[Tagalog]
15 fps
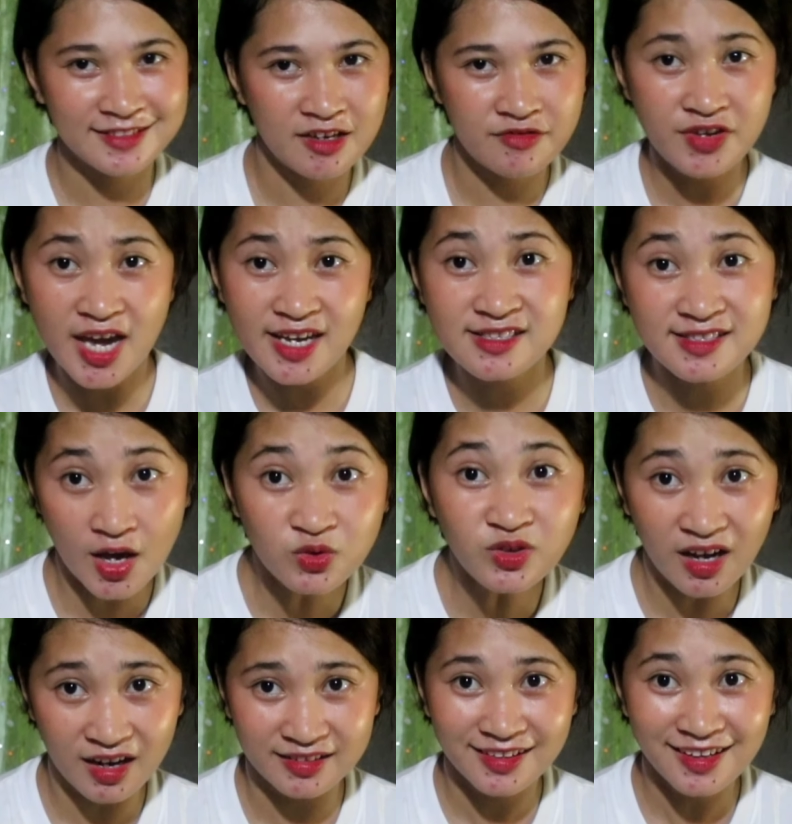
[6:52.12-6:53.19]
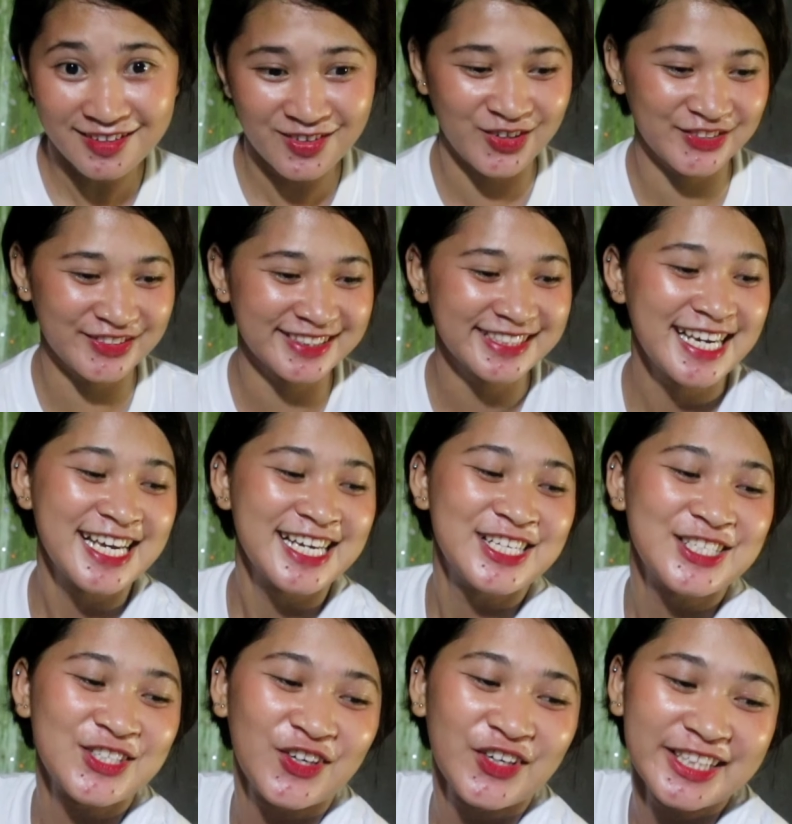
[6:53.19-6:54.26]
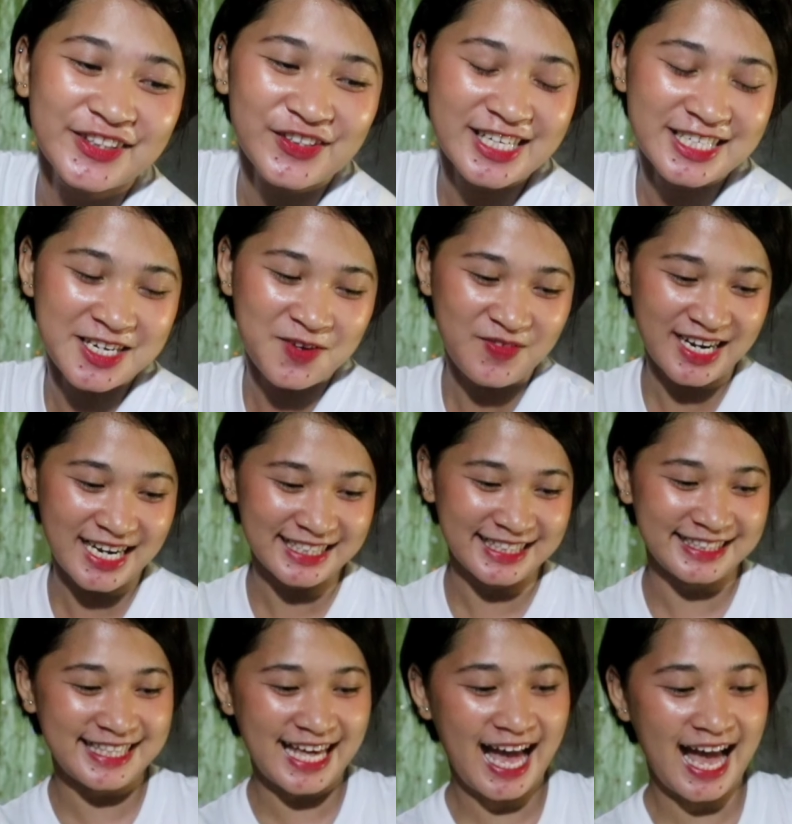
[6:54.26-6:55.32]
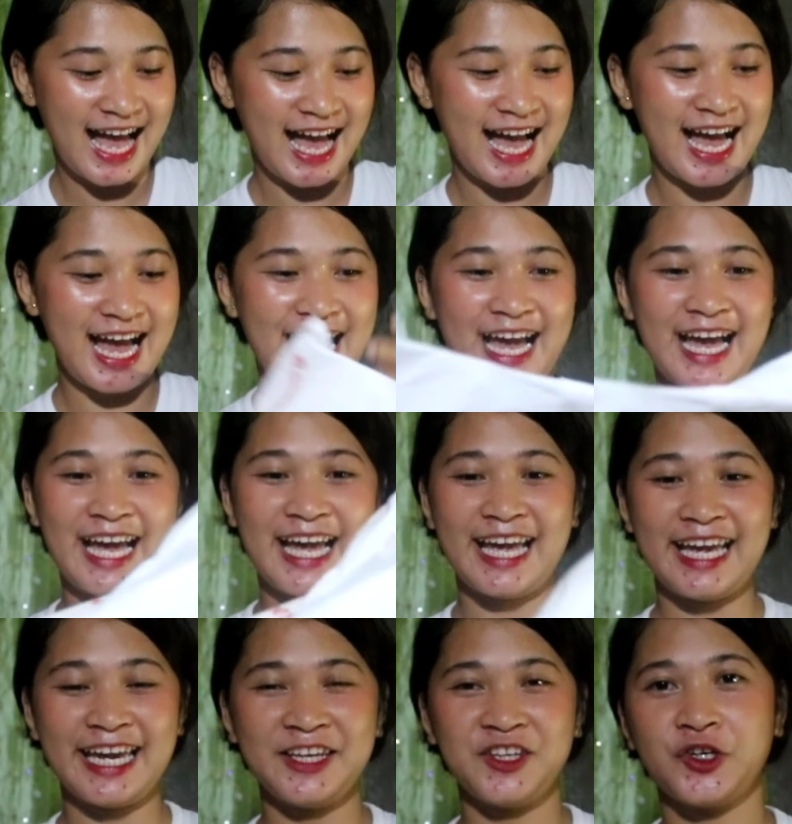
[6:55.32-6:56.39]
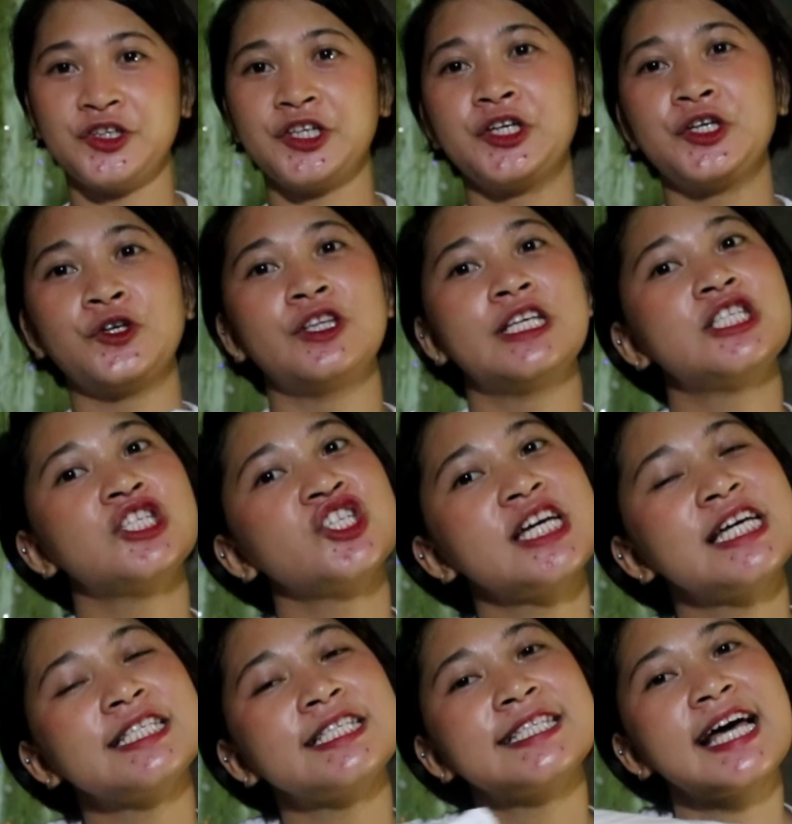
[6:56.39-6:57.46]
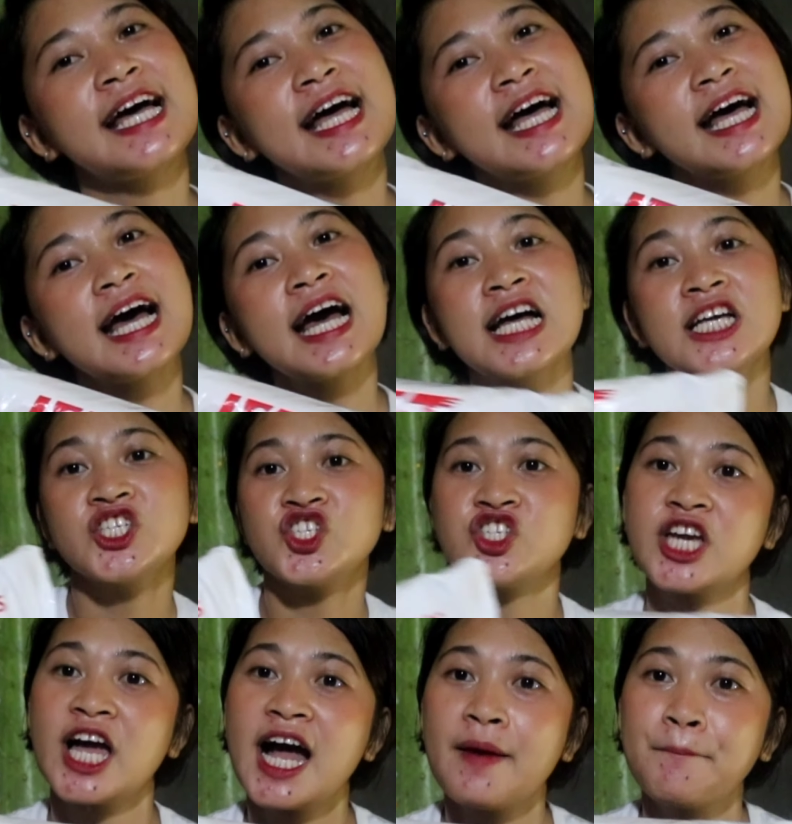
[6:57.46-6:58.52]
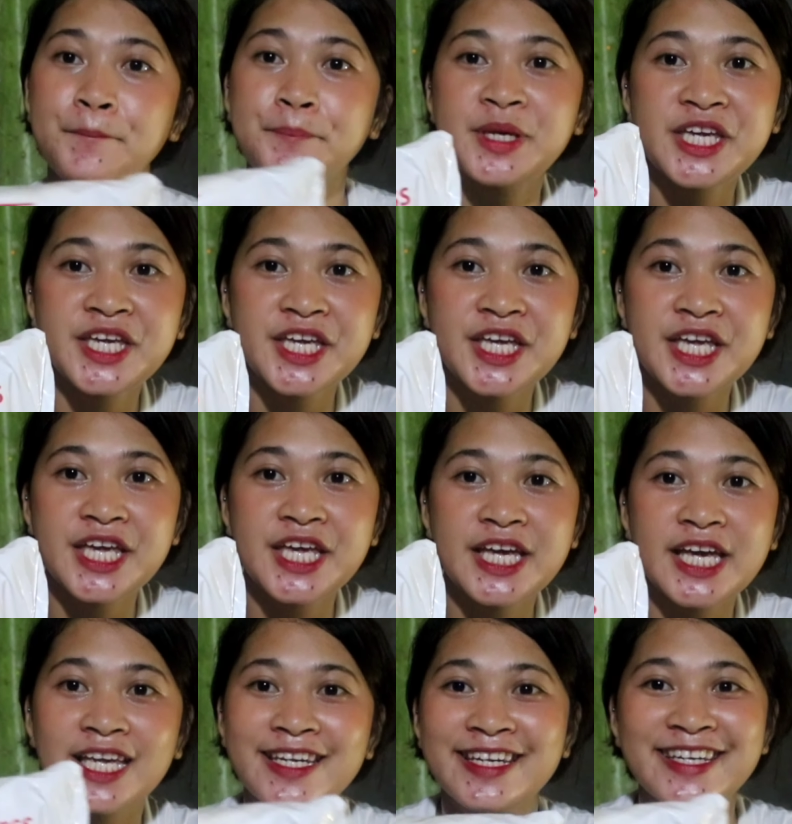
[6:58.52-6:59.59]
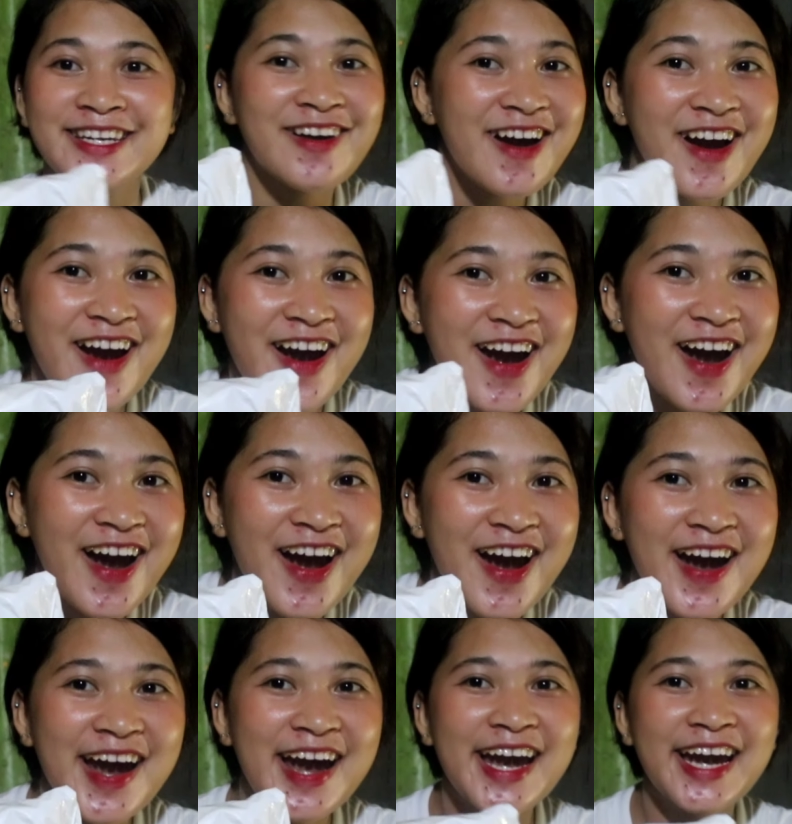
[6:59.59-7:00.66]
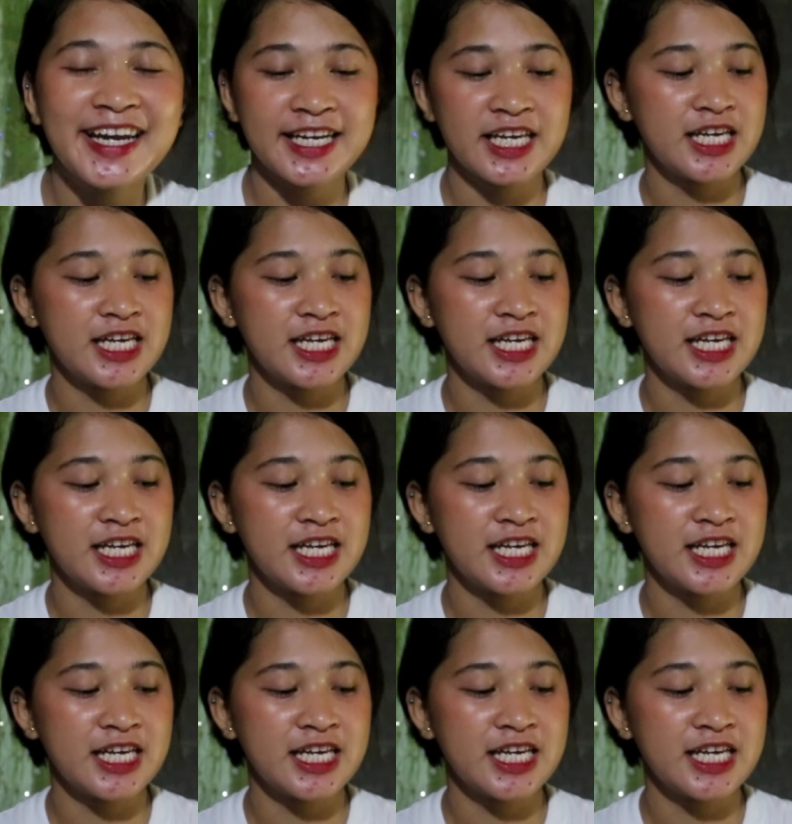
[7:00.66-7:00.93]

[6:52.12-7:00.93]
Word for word: V8 sound card. Ganon. So, ito na siya mga day. In-order ko din siya sa Shopee. Ganon.